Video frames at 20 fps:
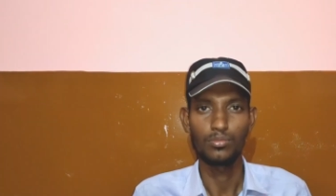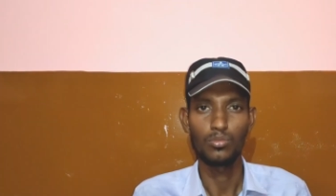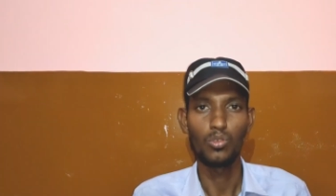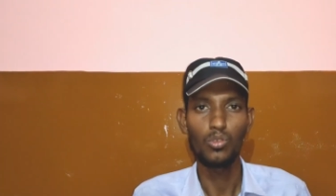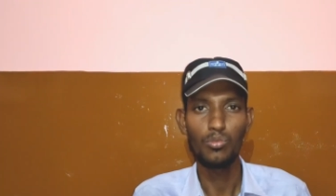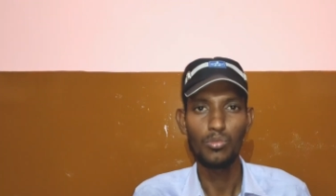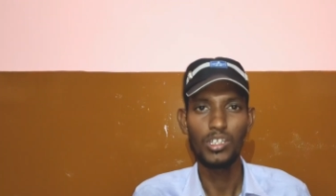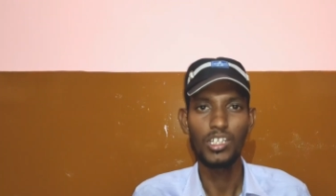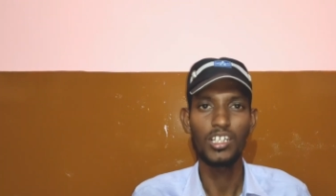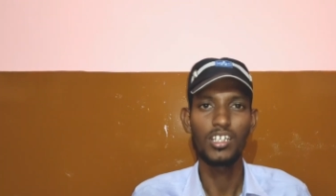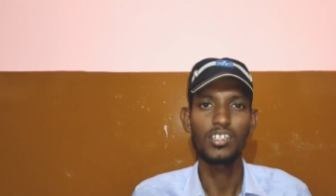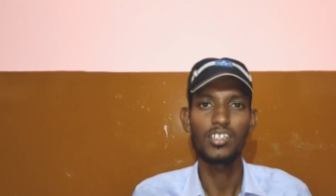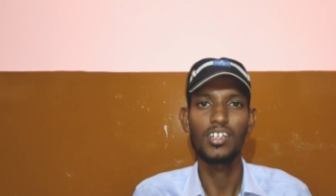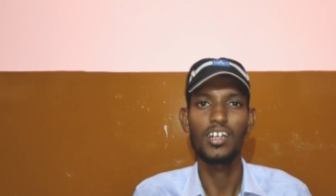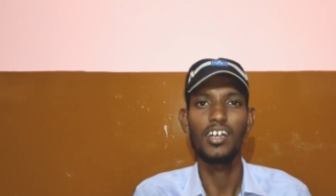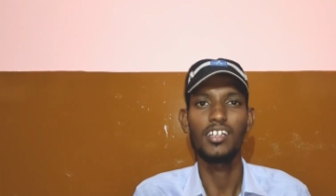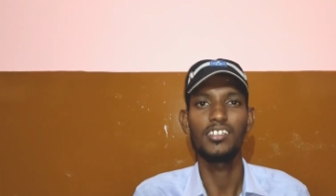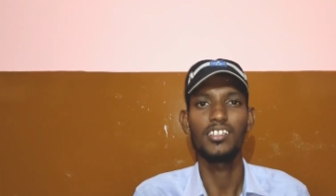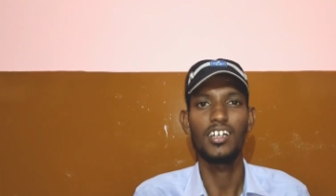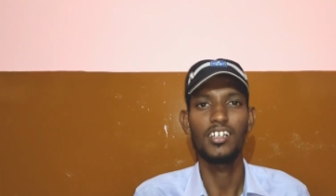பூமியில்
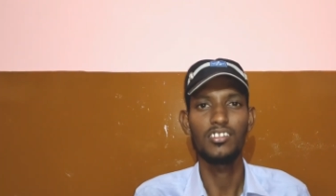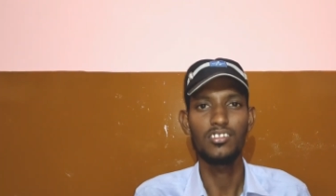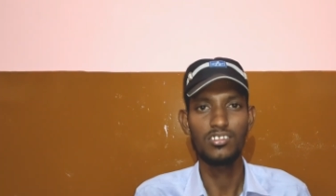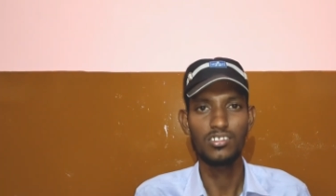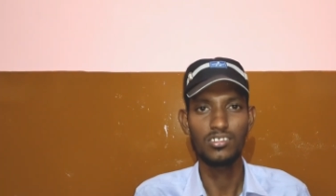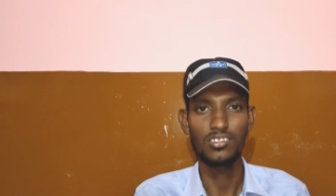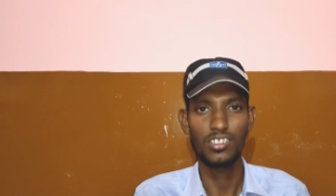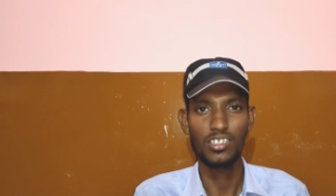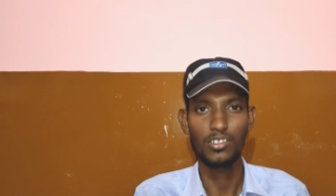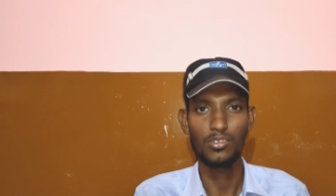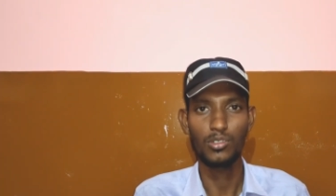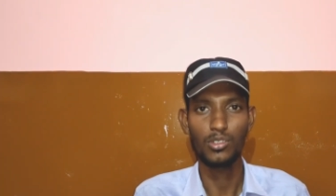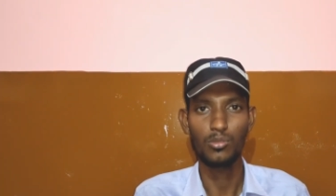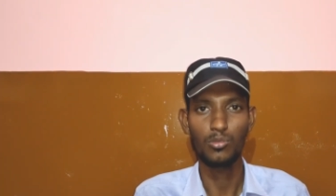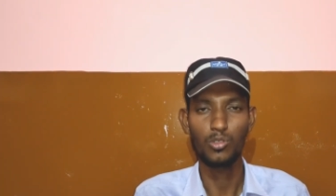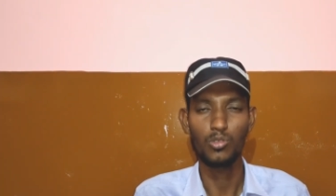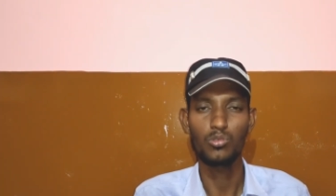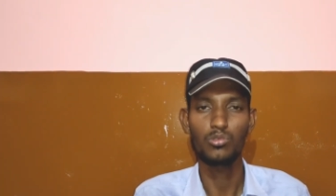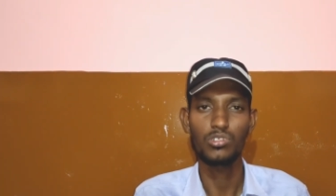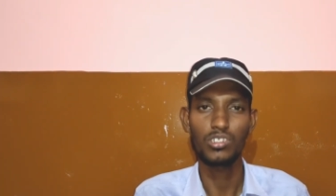இருக்க அந்த அஞ்சு
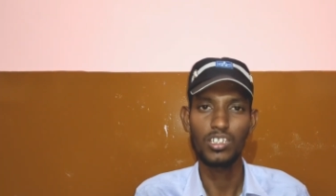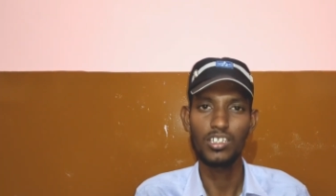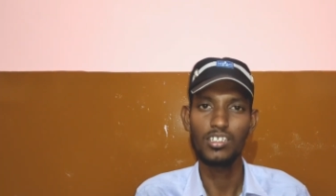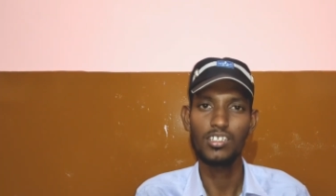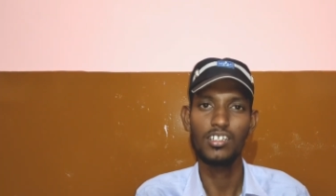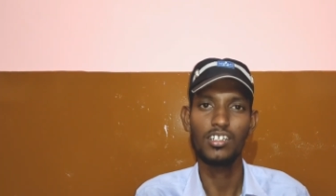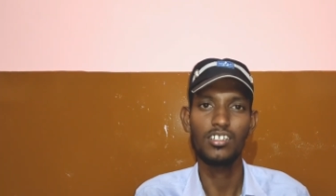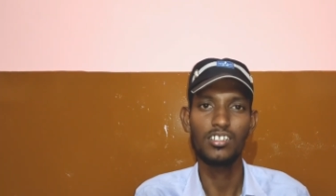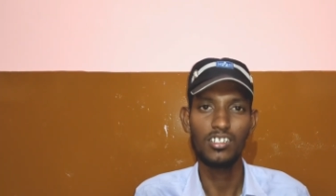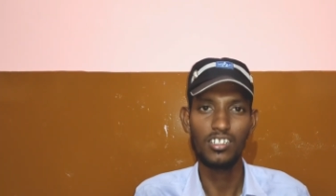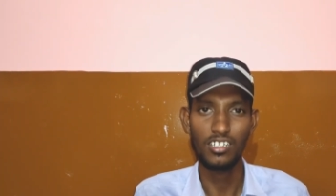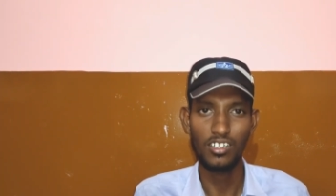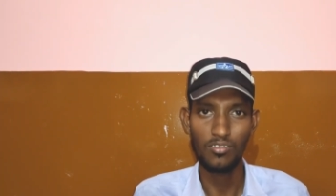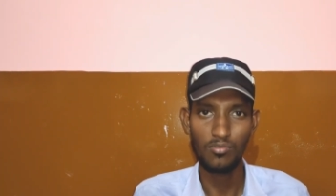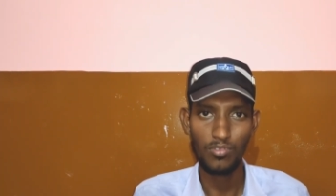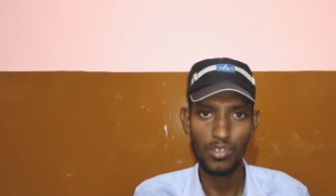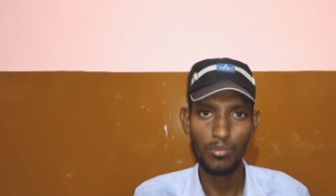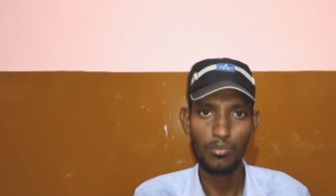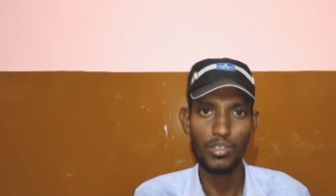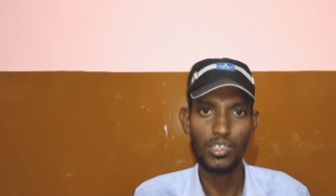சதவீதமும் சிலிக்கான்னு
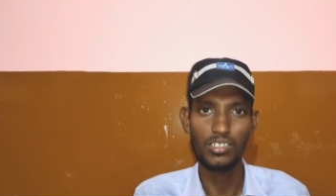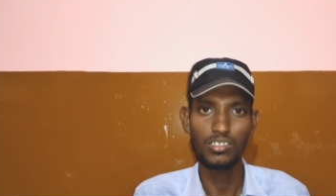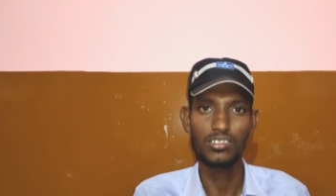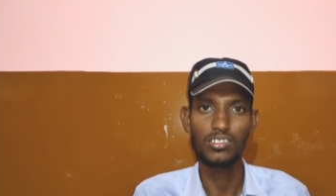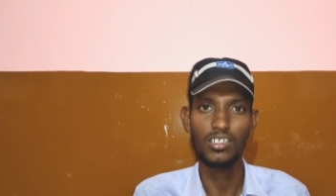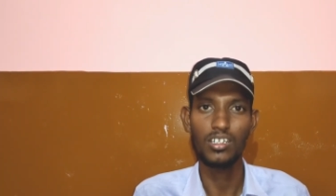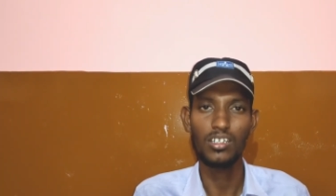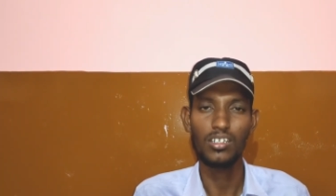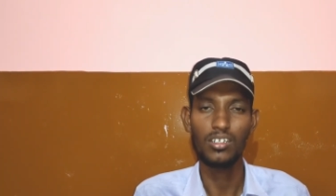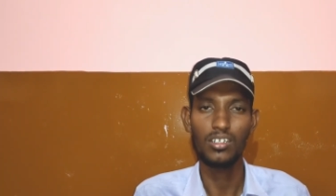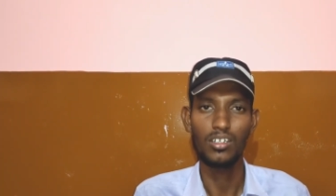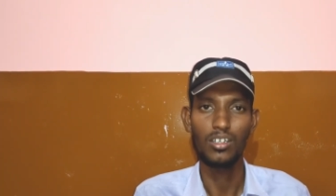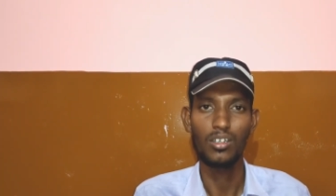கன்ஃபார்ம் ஆயிடுச்சுன்னா